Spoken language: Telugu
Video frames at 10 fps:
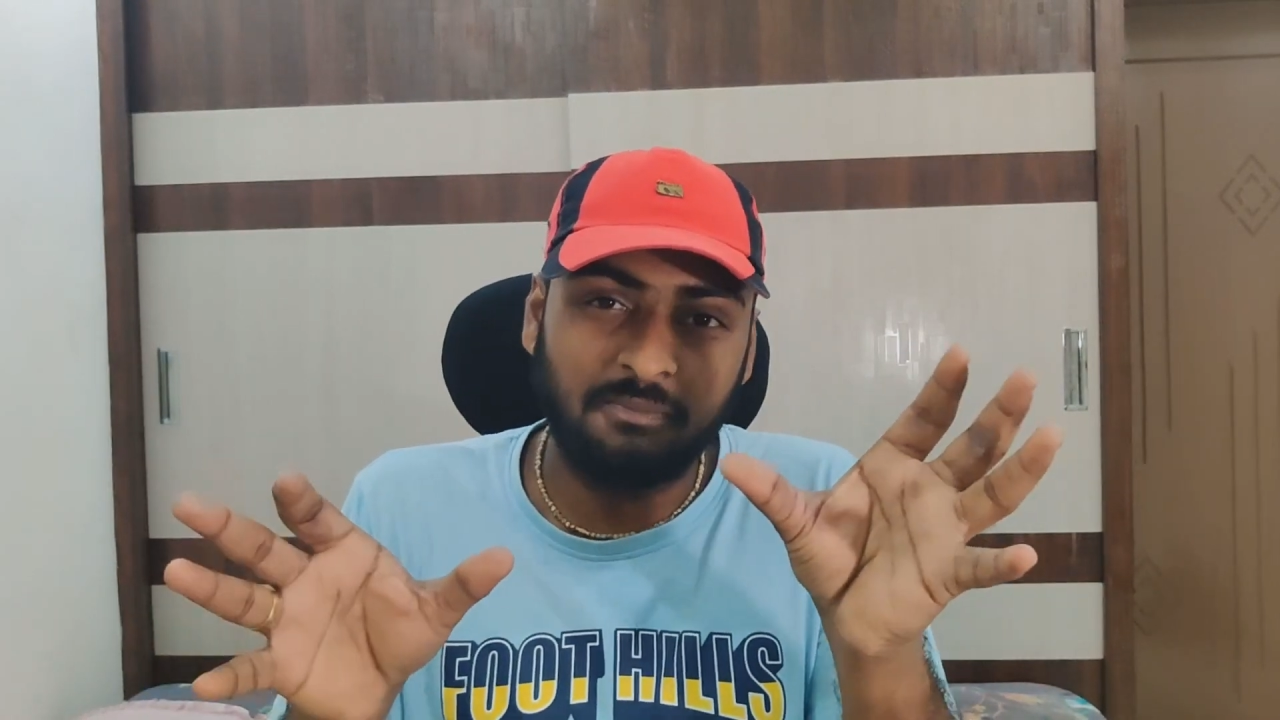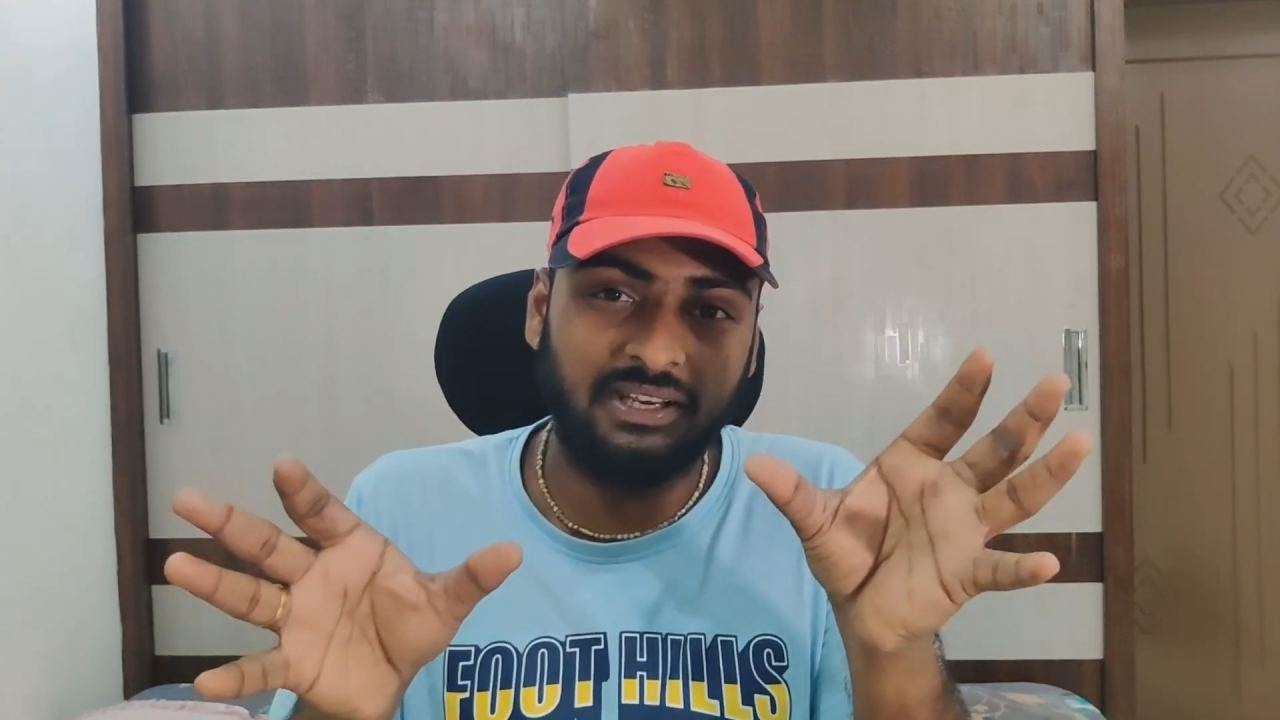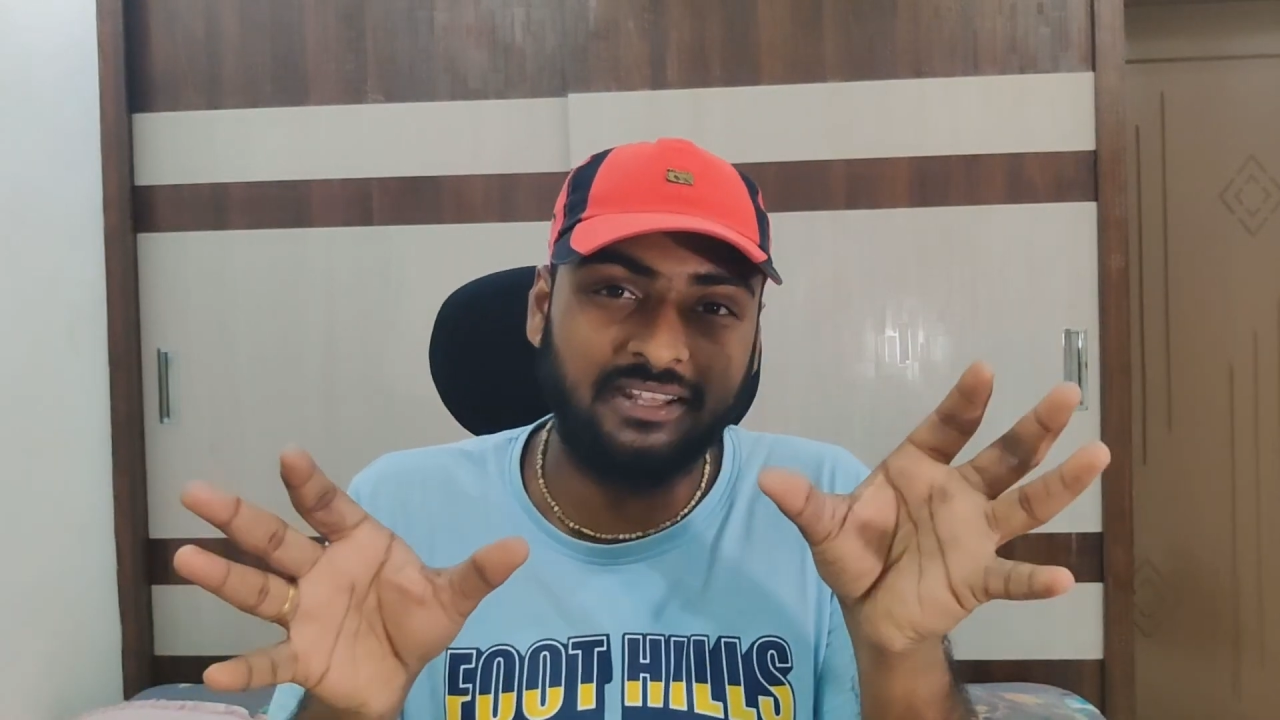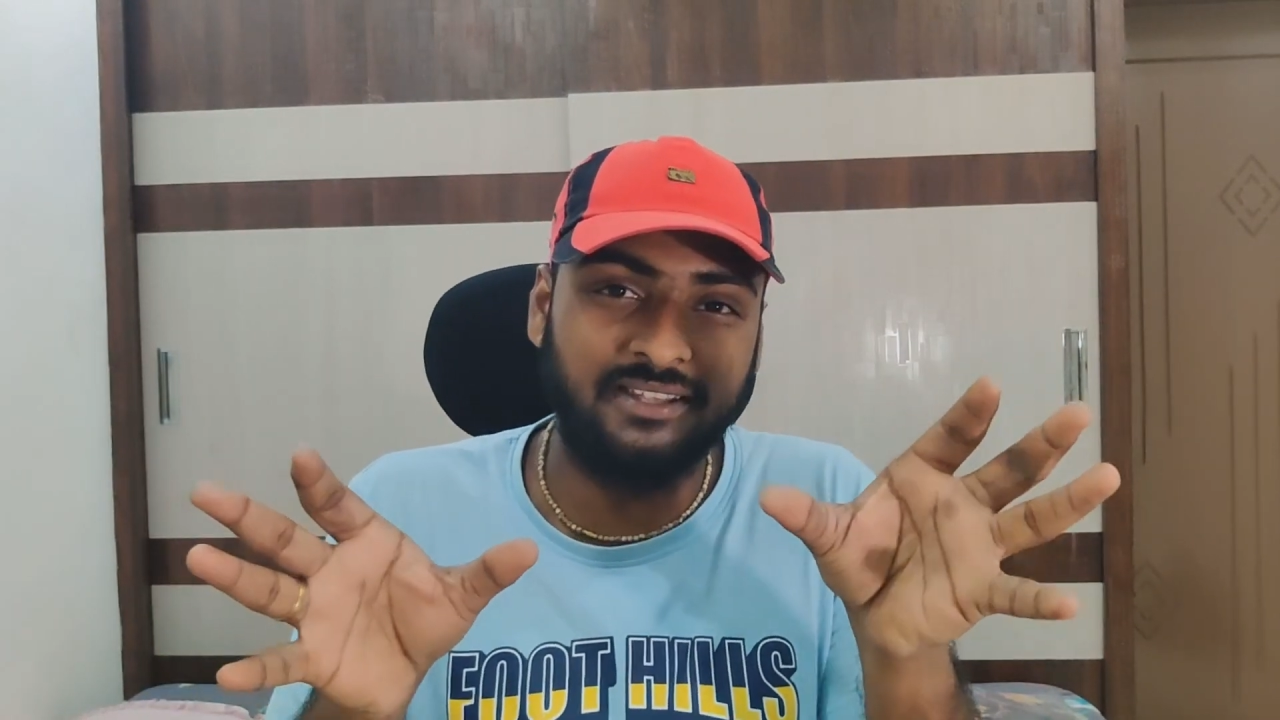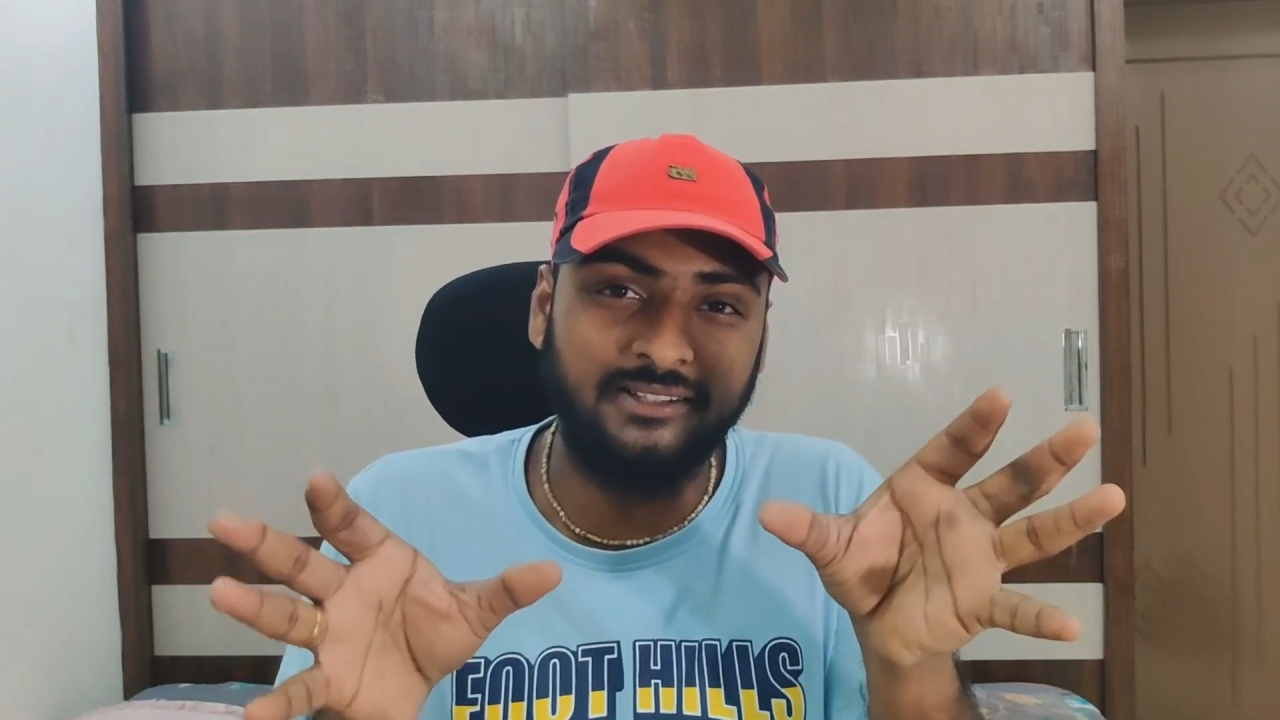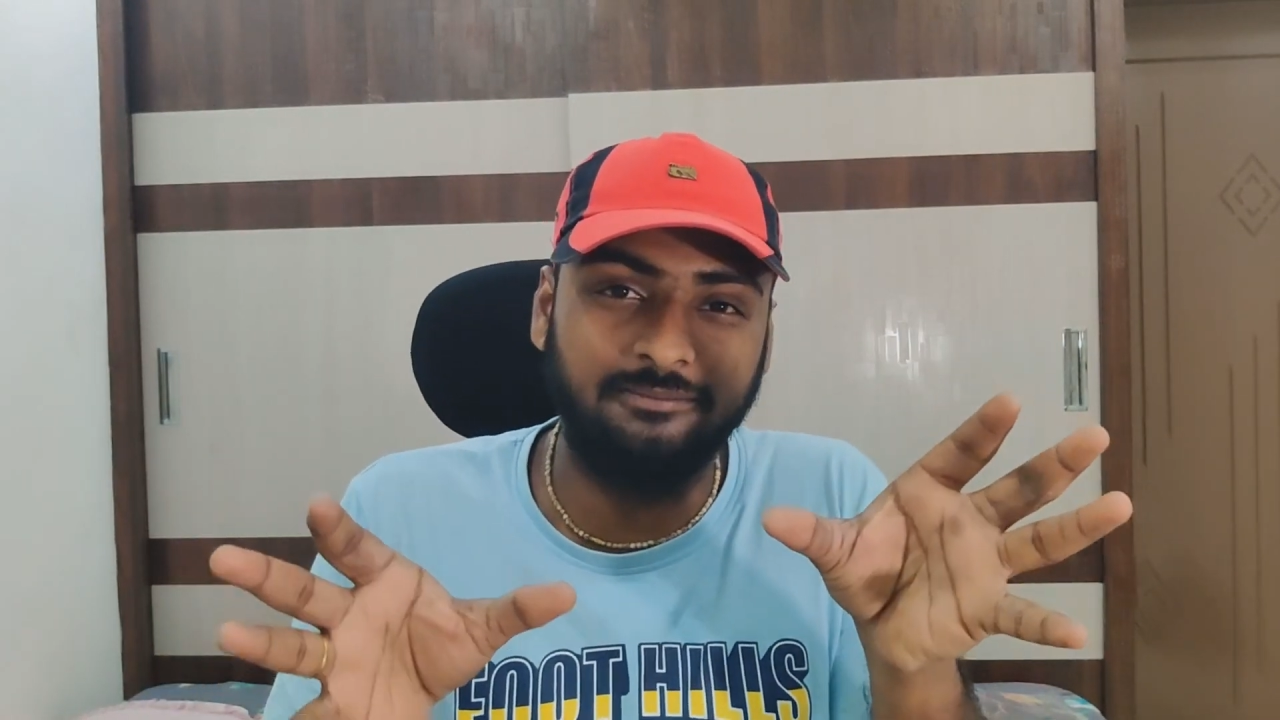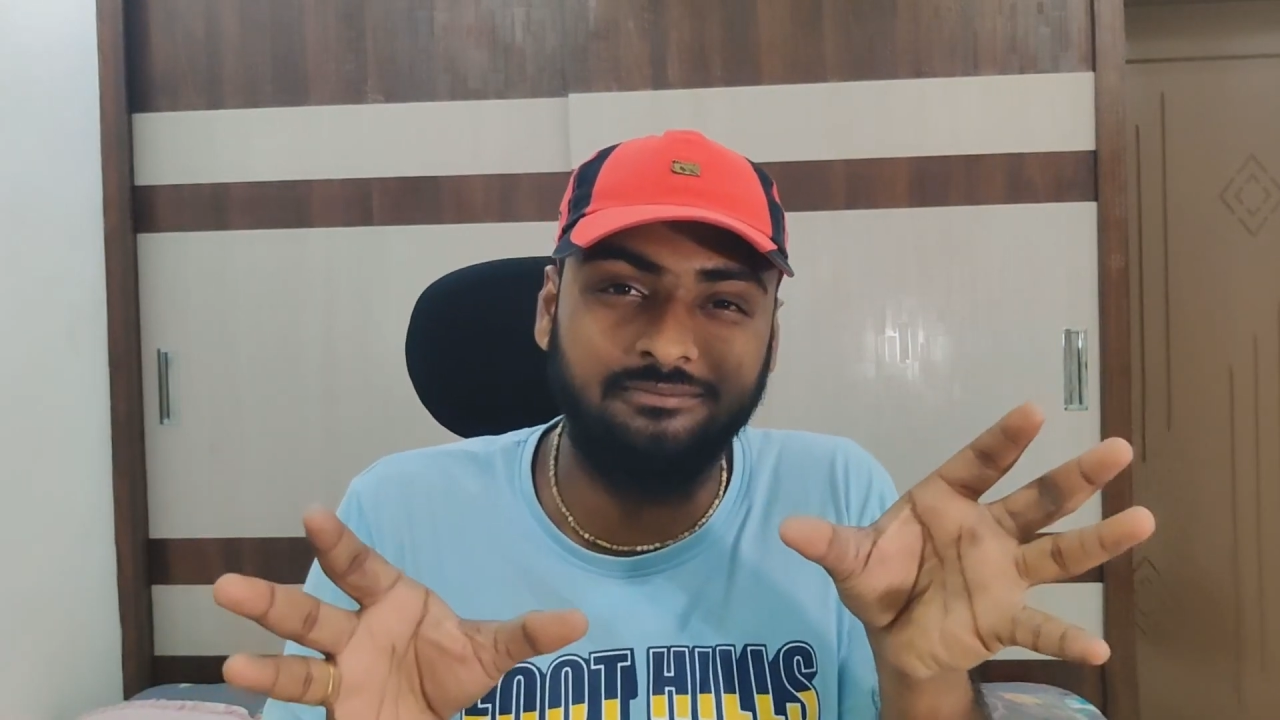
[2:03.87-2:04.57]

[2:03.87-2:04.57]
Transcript: మనకి